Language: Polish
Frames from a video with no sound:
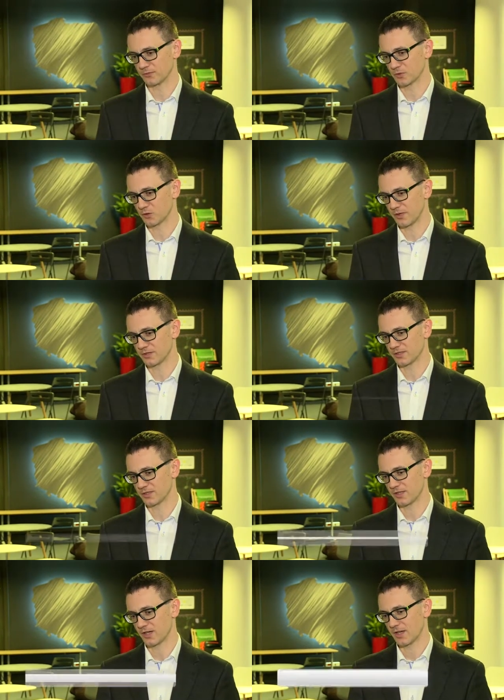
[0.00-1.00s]

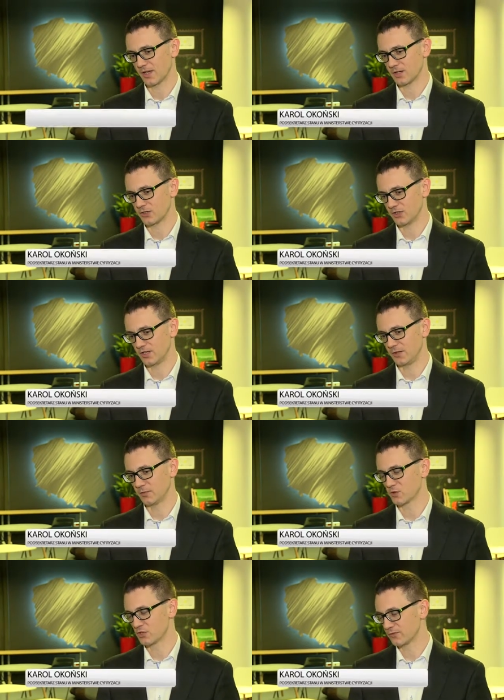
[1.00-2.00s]
M-Dokumenty, czyli
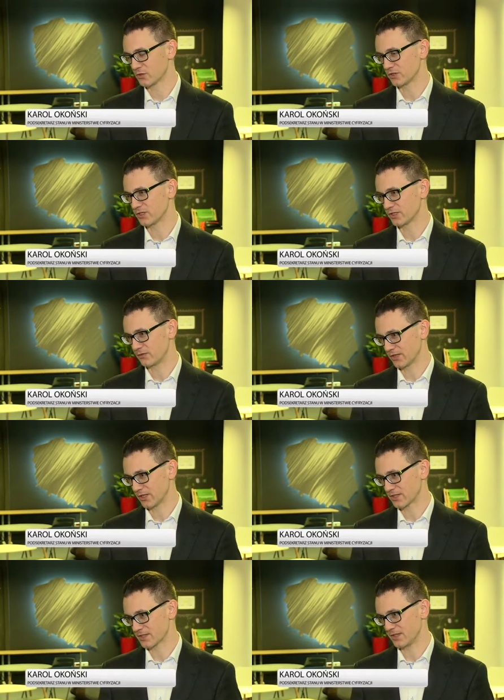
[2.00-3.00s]
możliwość
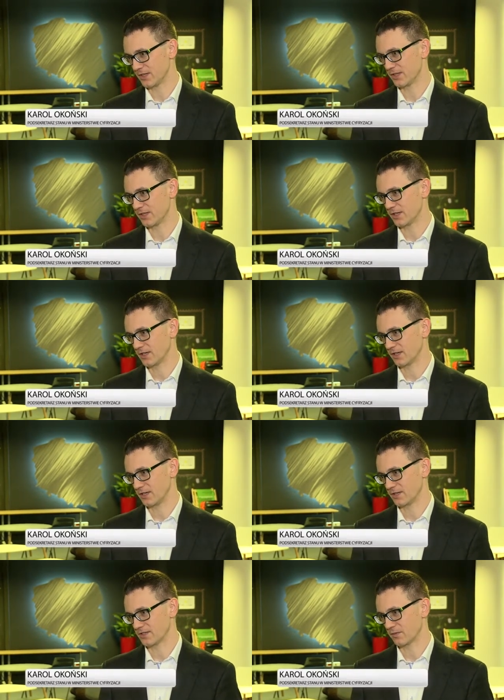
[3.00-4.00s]
identyfikacji
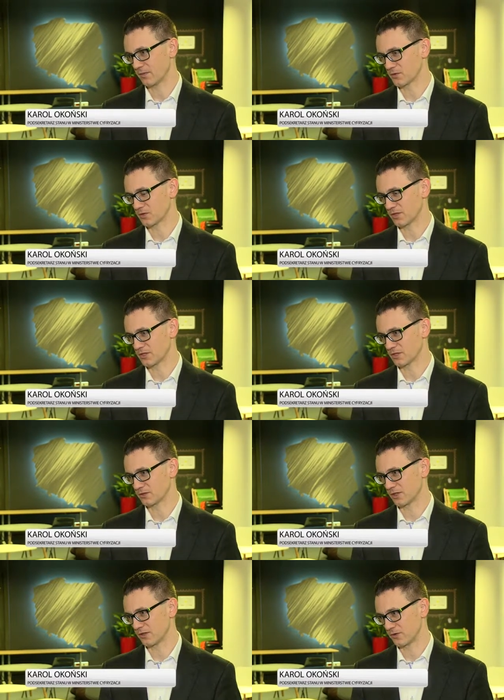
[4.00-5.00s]
e, za pomocą naszego
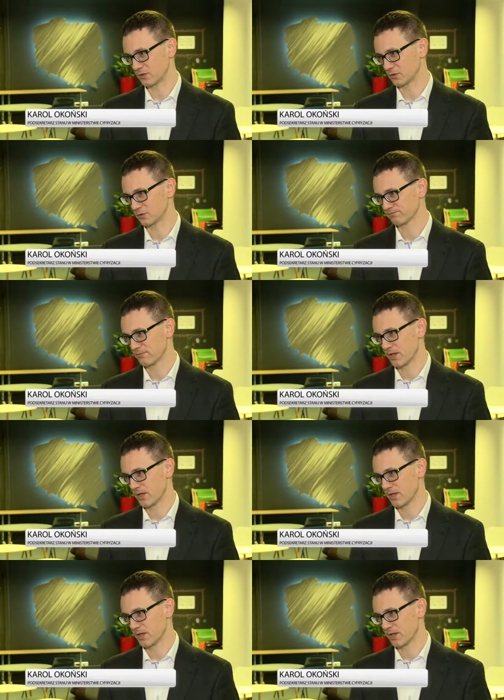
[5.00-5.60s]
telefonu,